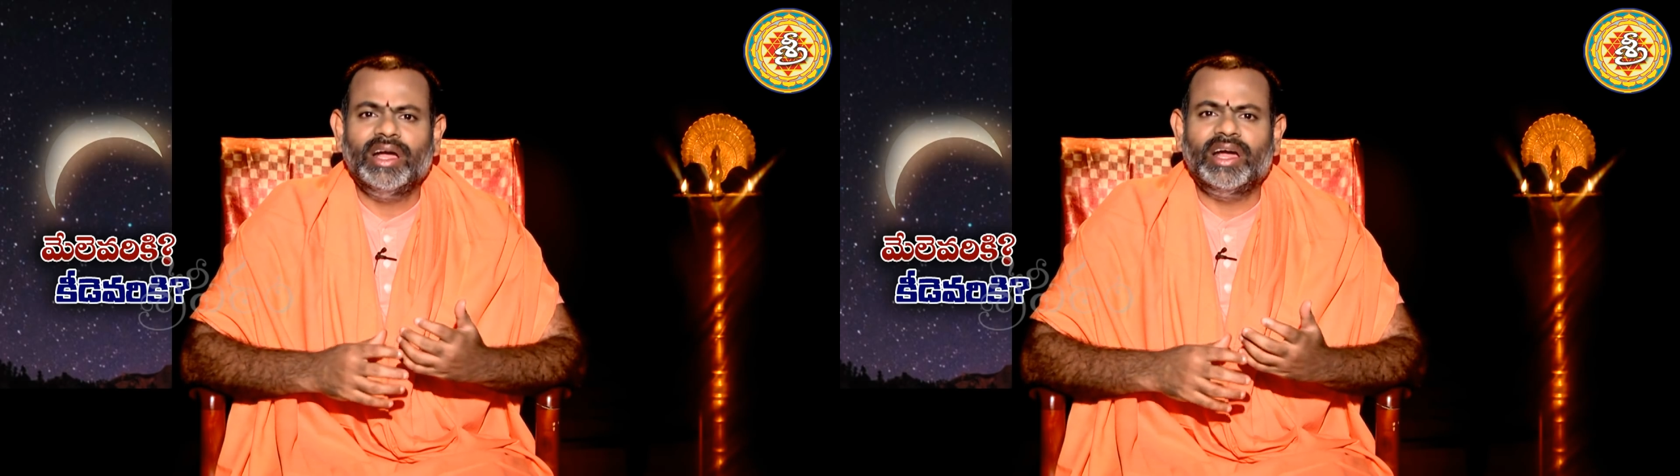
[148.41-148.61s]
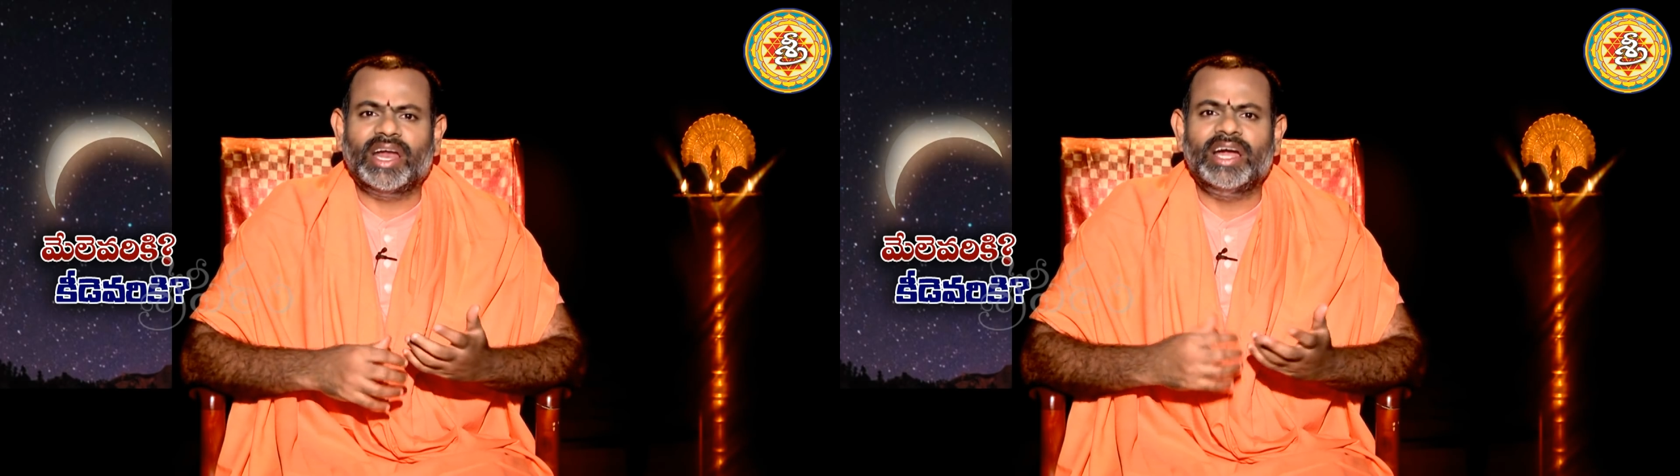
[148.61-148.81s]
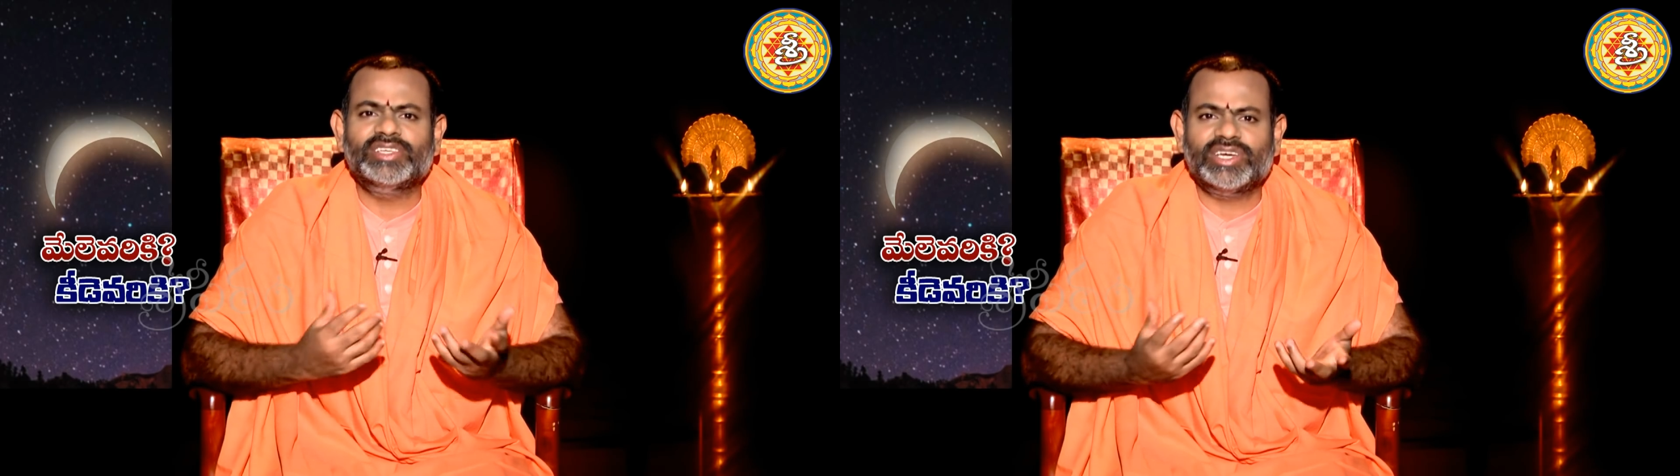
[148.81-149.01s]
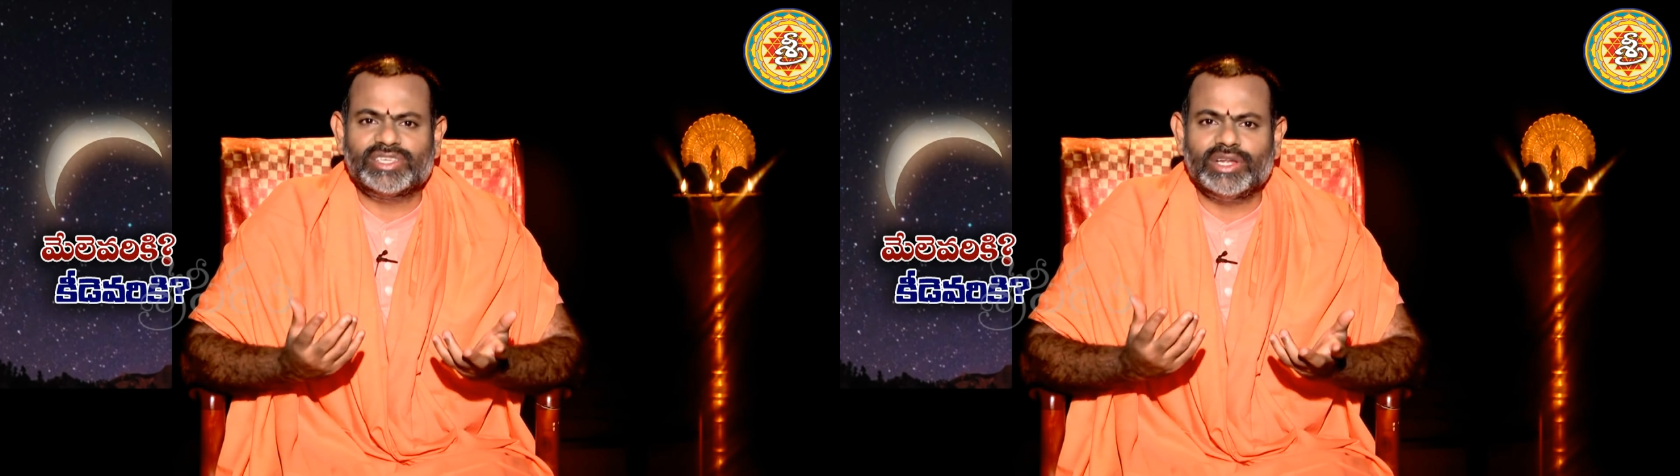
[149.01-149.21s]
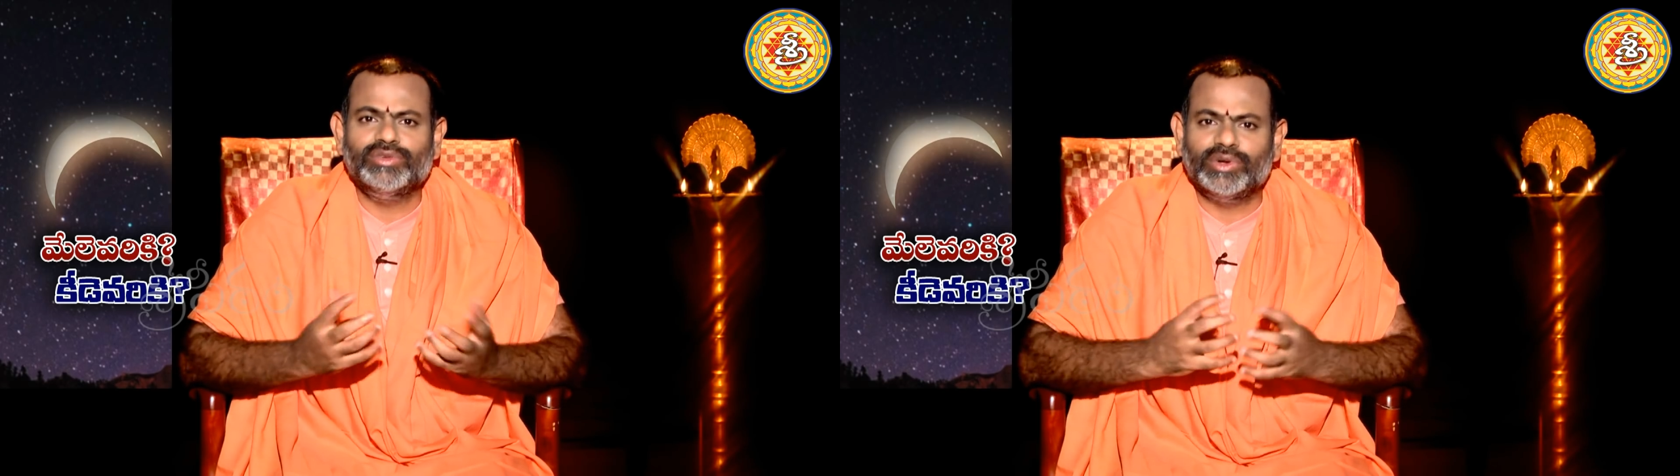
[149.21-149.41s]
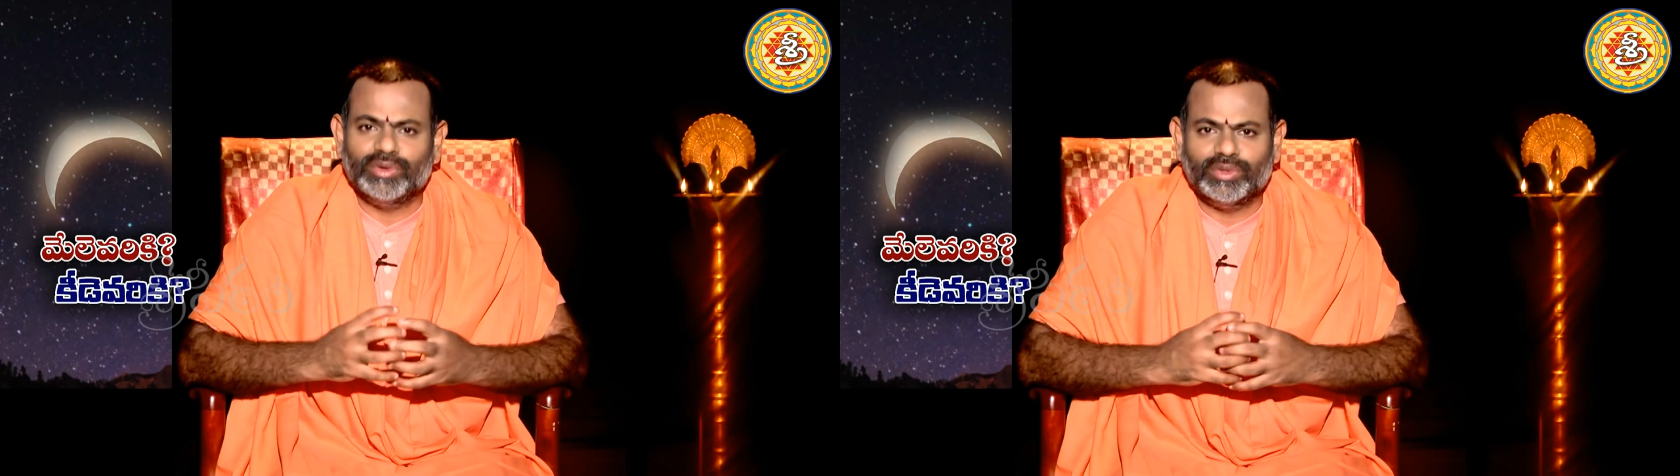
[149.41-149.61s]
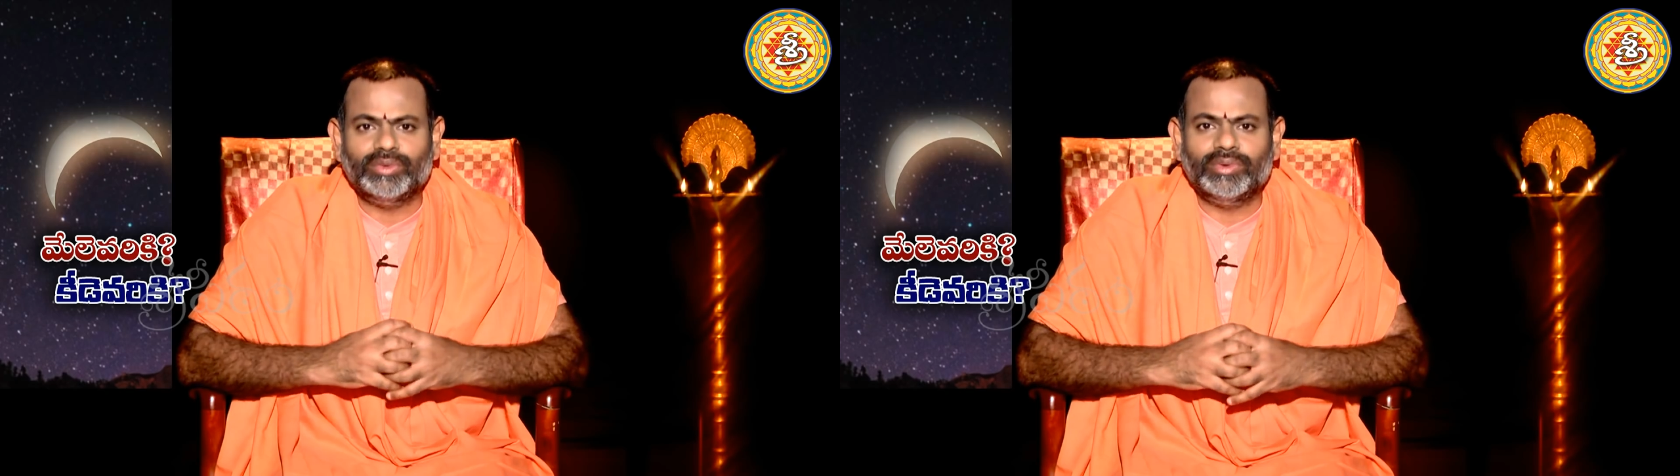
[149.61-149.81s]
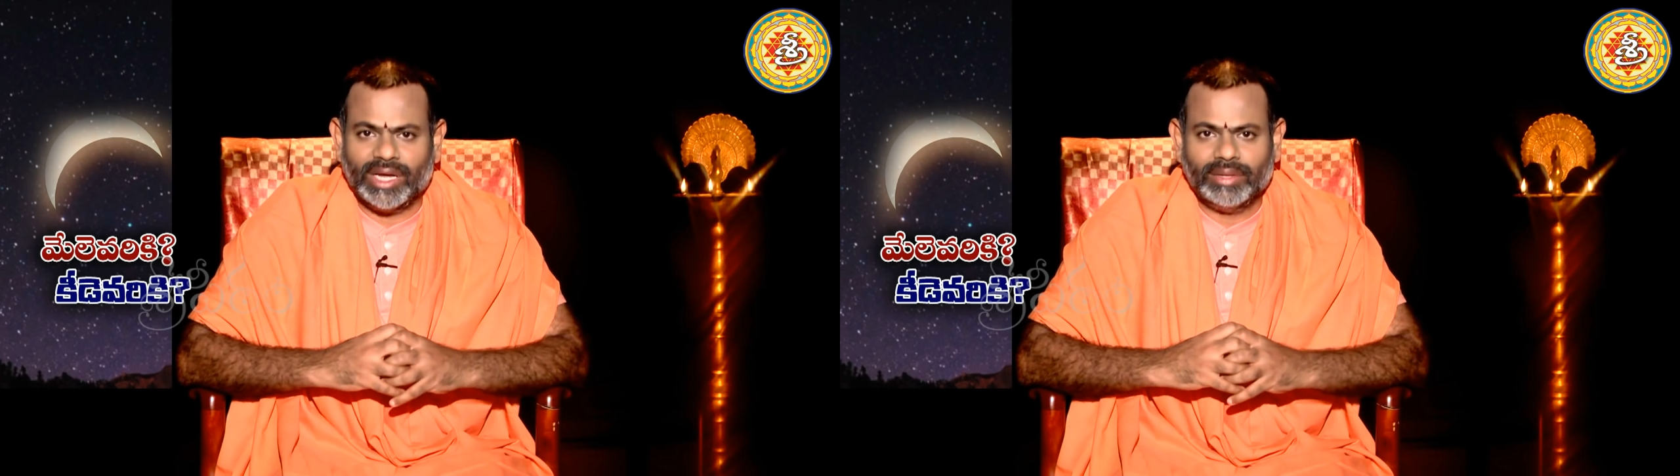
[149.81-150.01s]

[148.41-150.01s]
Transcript: గ్రహణ చర్చలు జరుగుతూ ఉంటాయి